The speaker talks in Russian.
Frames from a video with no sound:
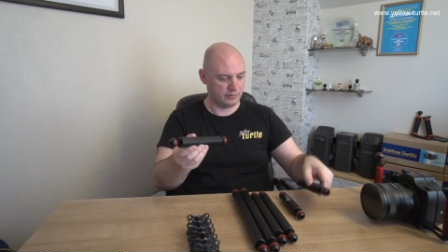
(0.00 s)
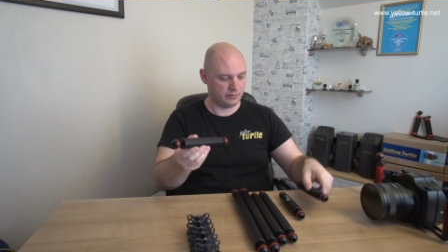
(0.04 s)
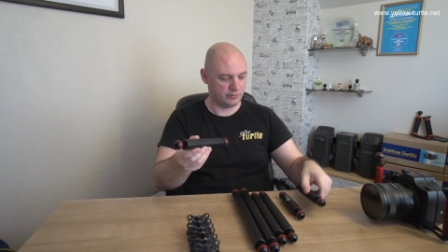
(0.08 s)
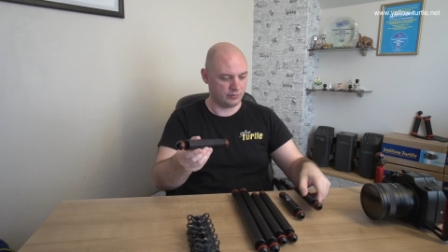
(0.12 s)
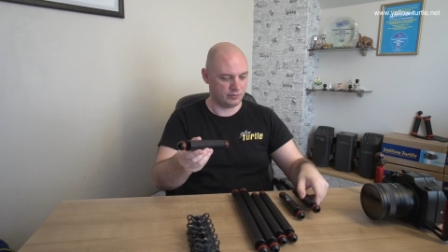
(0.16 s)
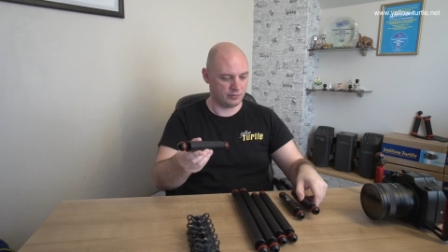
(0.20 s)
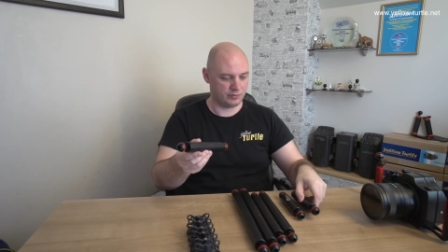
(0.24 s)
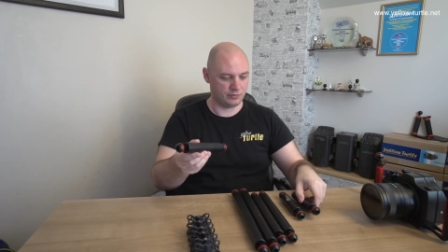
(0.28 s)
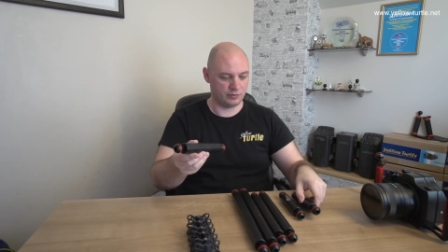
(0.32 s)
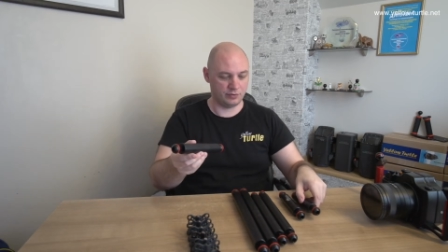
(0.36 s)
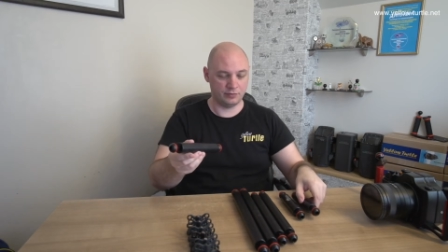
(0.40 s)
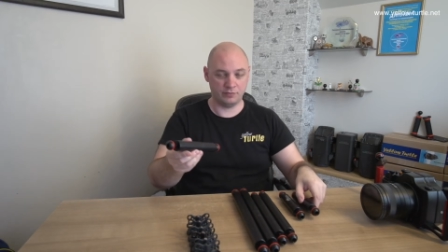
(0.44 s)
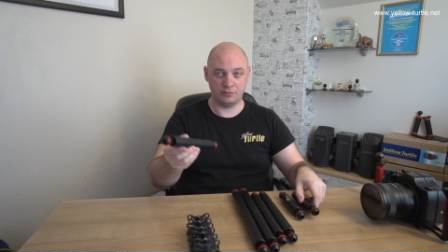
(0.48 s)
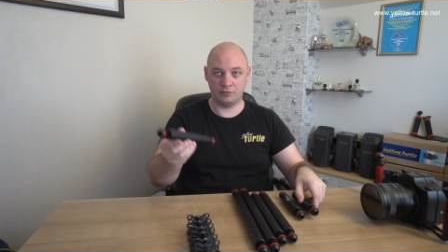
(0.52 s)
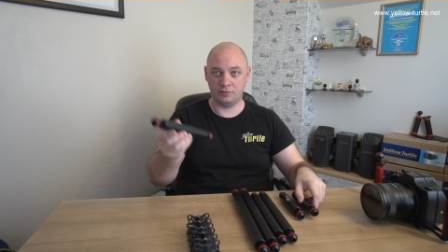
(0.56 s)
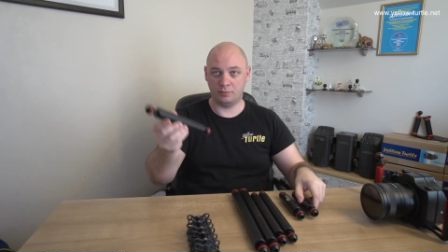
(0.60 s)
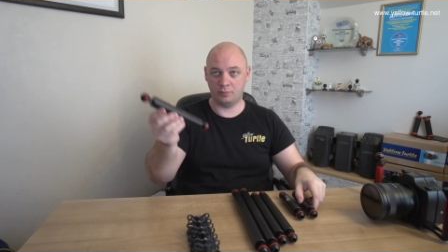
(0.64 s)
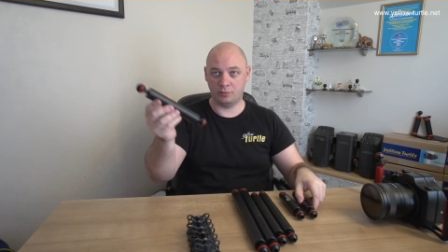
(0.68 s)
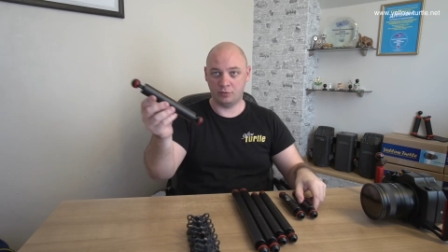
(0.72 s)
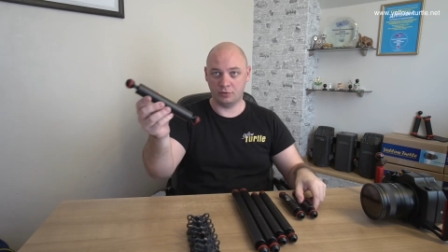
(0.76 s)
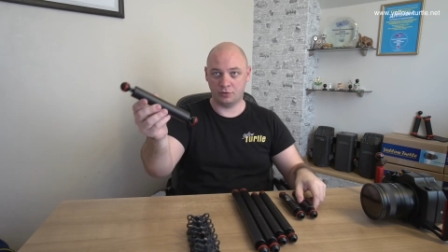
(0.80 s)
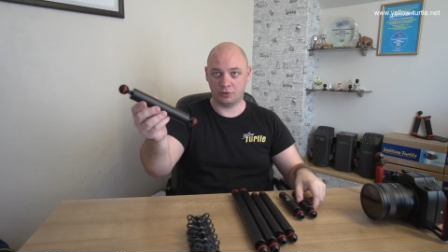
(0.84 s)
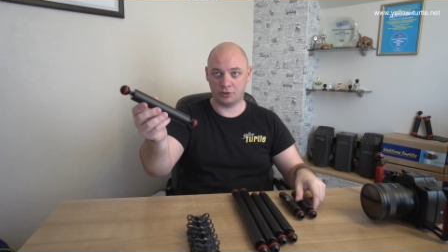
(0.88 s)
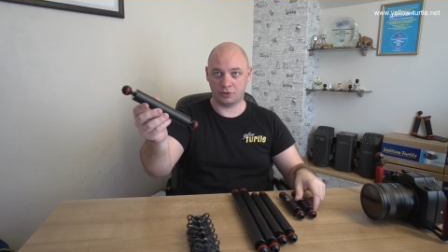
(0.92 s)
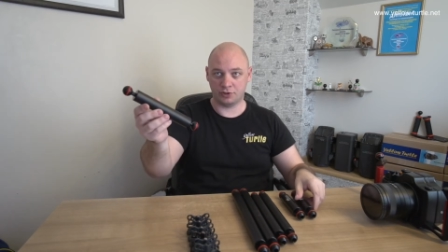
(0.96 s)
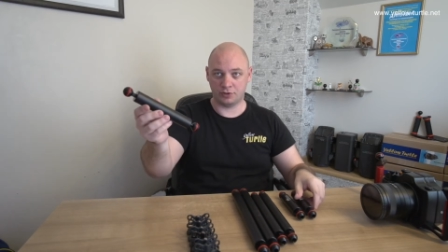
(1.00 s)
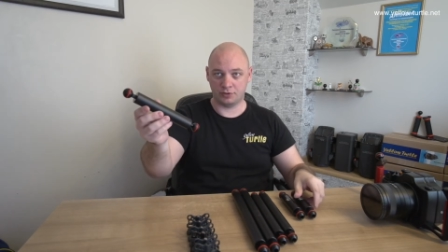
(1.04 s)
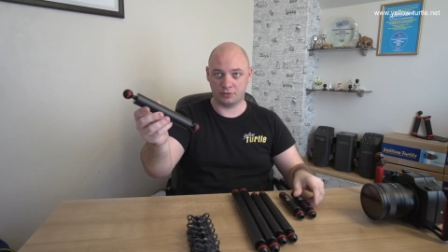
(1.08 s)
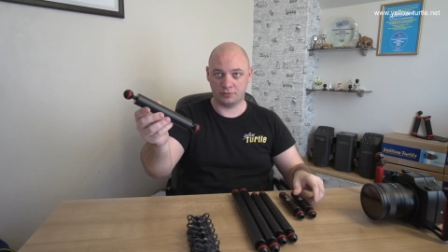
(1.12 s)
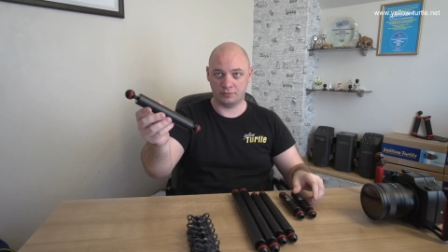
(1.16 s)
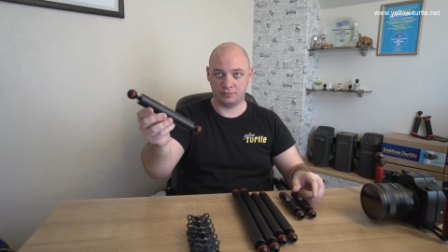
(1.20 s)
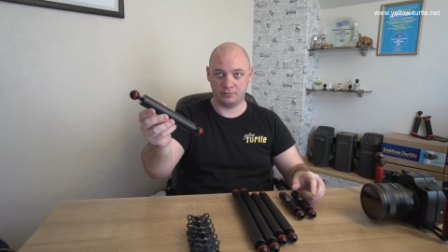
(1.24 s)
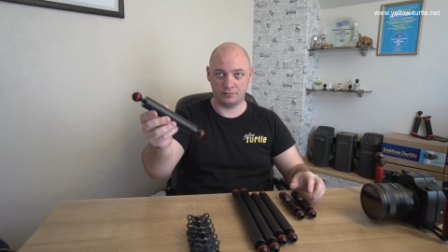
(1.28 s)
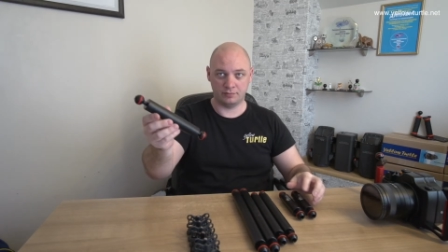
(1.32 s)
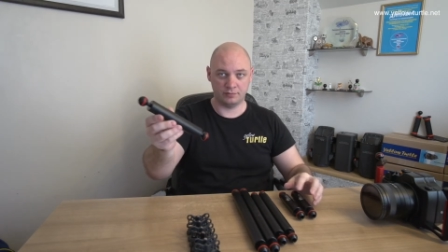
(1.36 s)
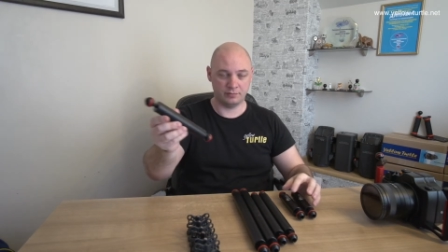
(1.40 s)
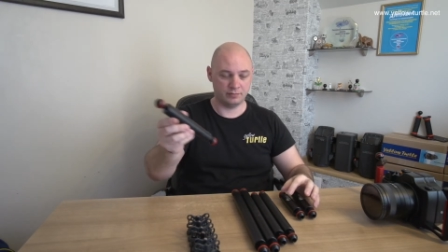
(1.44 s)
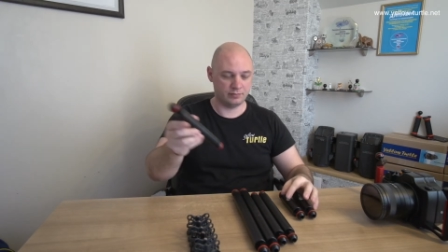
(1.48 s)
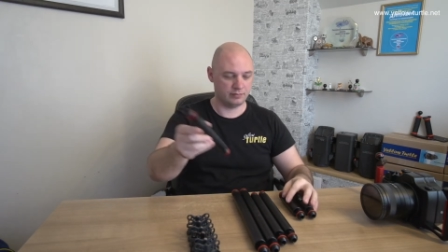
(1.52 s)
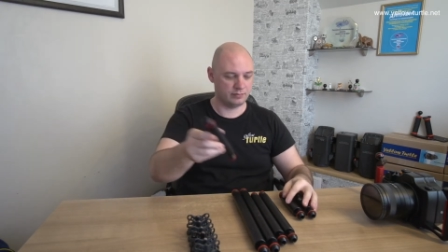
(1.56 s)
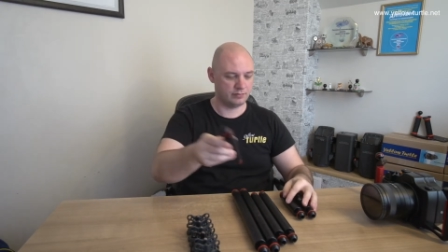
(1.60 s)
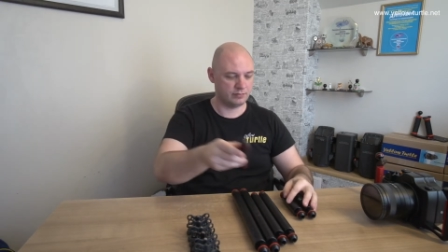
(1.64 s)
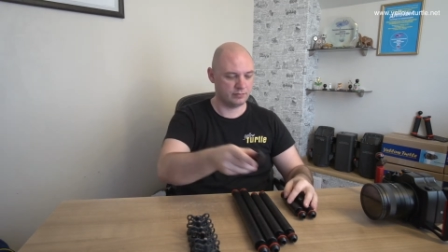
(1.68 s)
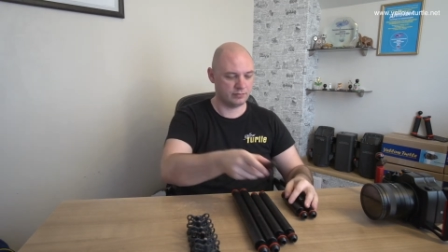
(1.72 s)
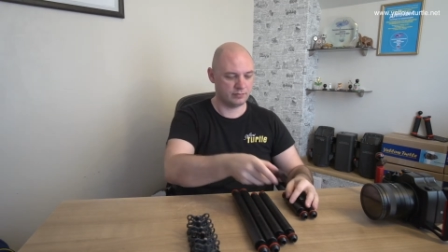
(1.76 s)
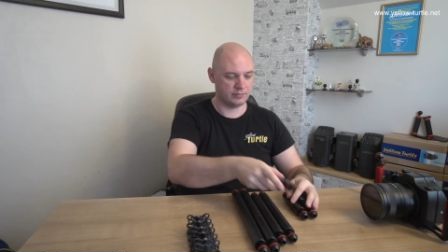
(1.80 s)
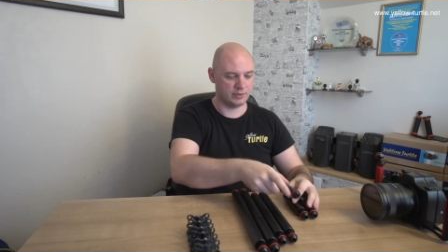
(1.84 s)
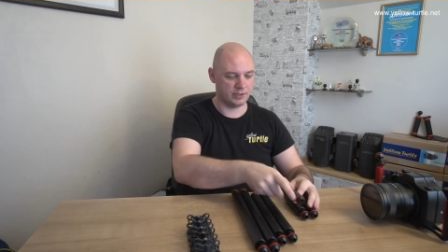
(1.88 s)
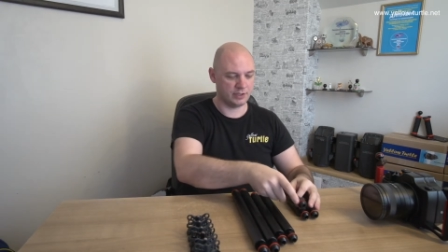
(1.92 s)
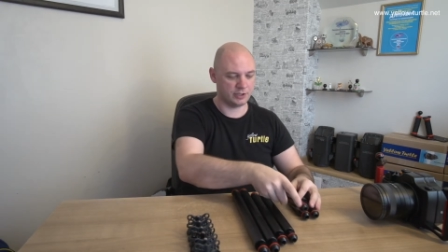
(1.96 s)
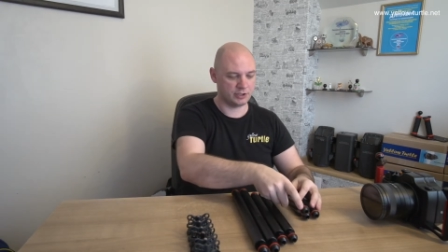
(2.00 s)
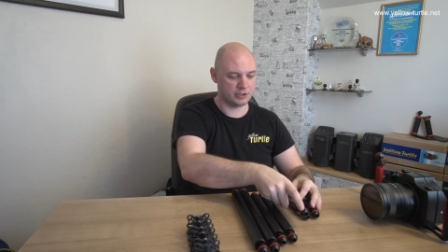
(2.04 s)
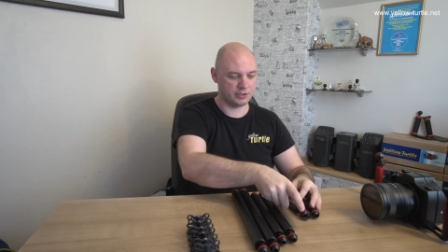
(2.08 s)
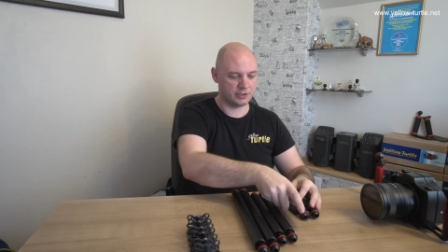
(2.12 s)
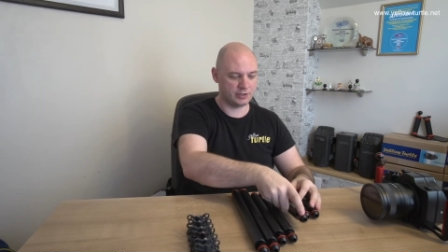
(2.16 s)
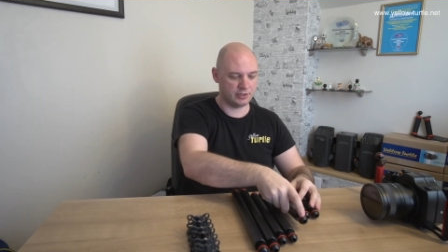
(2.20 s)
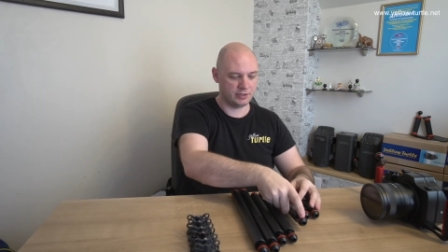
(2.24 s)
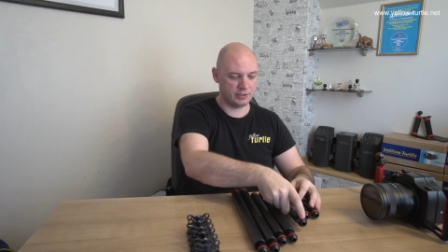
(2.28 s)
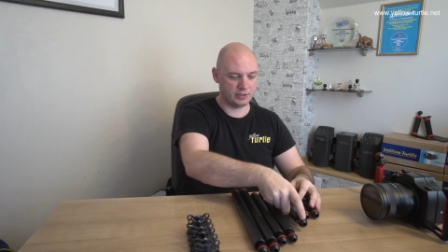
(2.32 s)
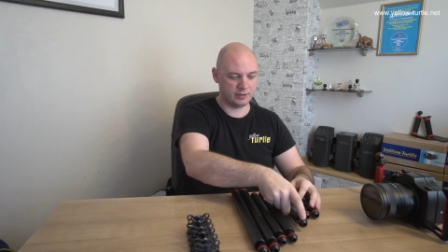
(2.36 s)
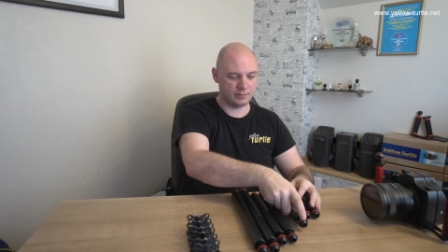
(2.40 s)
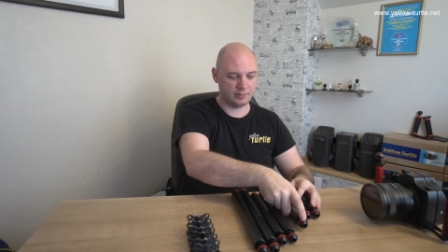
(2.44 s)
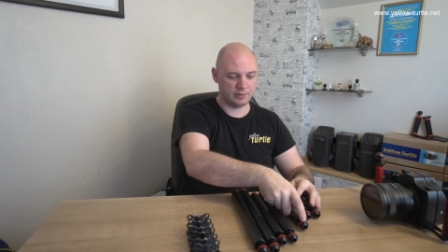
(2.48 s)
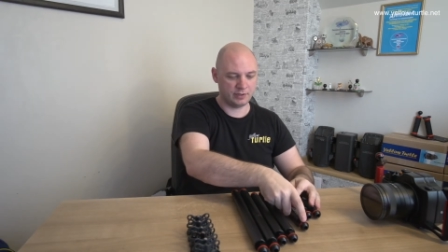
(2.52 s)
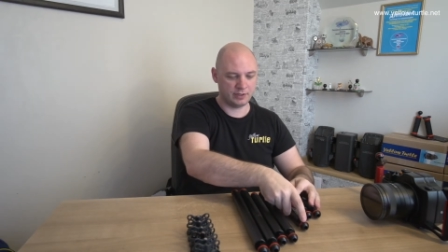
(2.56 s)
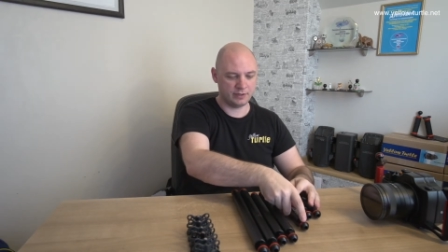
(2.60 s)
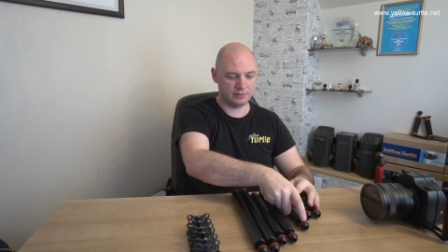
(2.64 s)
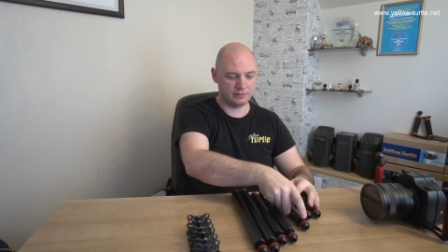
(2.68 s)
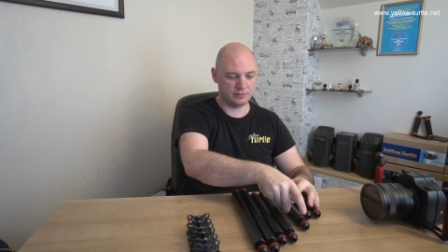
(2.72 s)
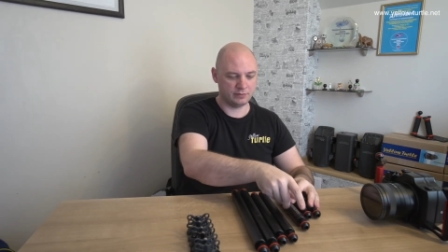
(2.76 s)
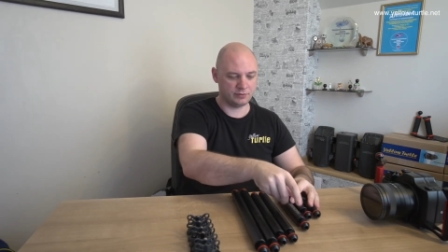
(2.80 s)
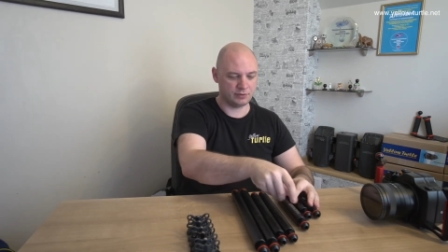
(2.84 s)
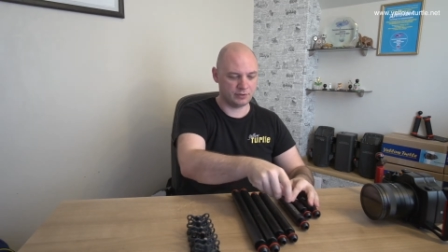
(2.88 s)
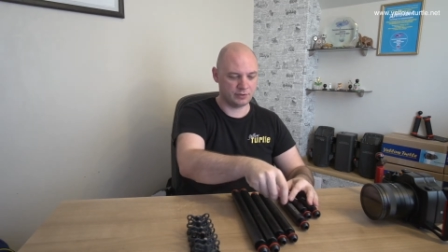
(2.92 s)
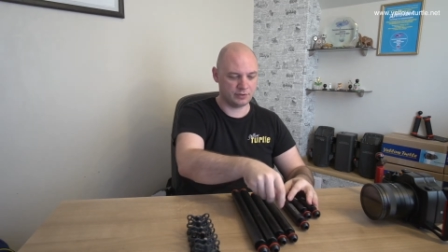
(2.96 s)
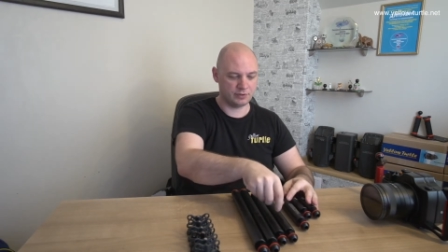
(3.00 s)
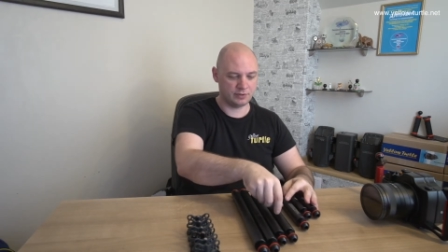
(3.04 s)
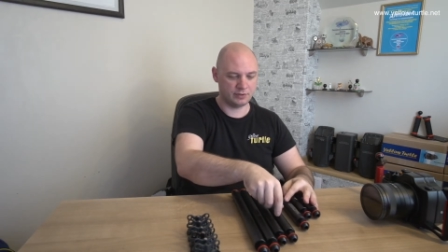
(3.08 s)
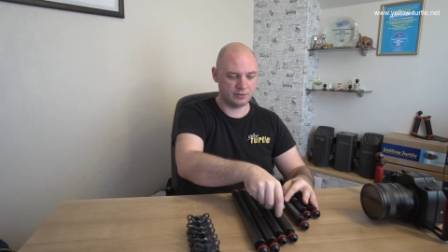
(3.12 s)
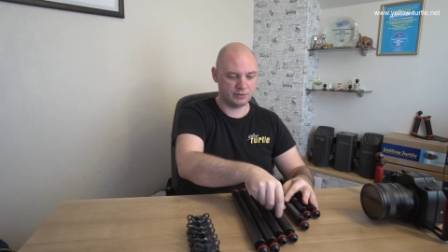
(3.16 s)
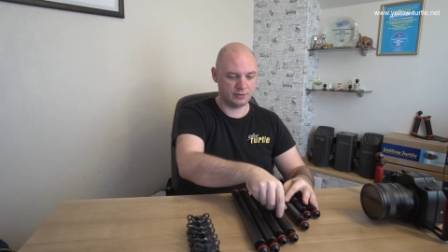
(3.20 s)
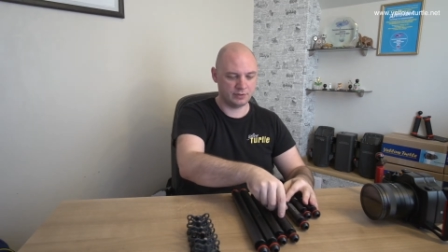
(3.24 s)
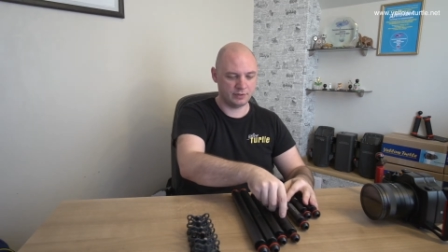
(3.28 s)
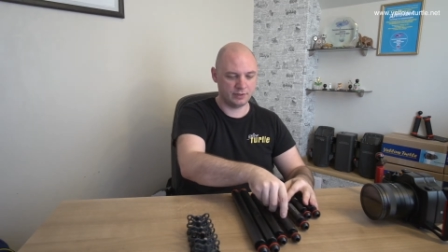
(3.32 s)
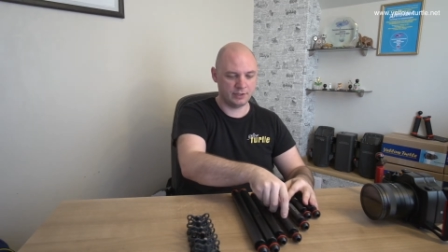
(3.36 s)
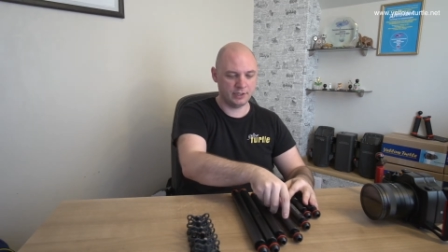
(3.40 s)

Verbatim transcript: То есть у него больше положительная площадь.